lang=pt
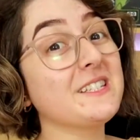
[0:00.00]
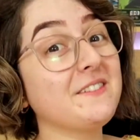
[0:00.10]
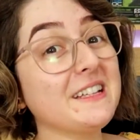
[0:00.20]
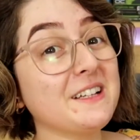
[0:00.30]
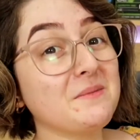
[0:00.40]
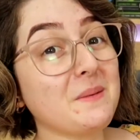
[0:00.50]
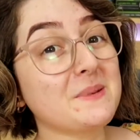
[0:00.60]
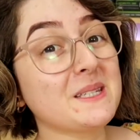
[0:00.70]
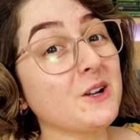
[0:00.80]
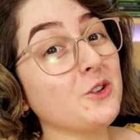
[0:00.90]
Você vai ter
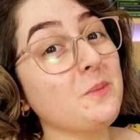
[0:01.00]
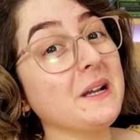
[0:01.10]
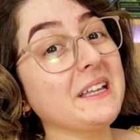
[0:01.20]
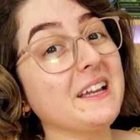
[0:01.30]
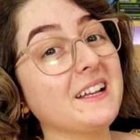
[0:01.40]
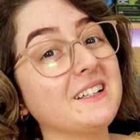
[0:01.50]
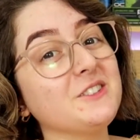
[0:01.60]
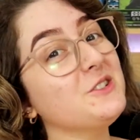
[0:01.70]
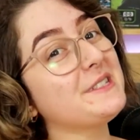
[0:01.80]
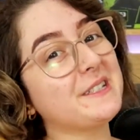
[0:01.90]
uma pseudo
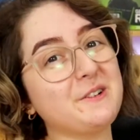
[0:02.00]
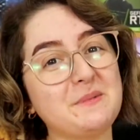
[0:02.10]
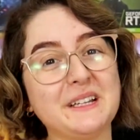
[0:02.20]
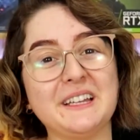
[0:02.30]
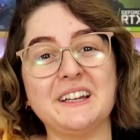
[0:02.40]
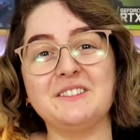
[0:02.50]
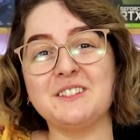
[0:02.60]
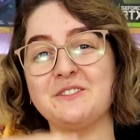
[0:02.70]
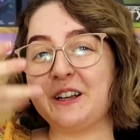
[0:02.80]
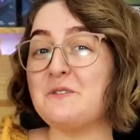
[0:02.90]
banheira no seu banheiro,
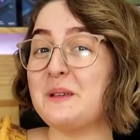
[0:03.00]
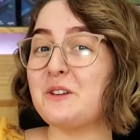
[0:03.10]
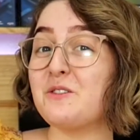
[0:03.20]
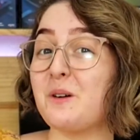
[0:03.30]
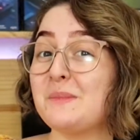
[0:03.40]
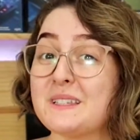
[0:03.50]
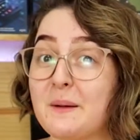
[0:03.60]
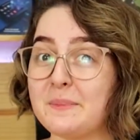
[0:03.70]
então vem comigo e vamos à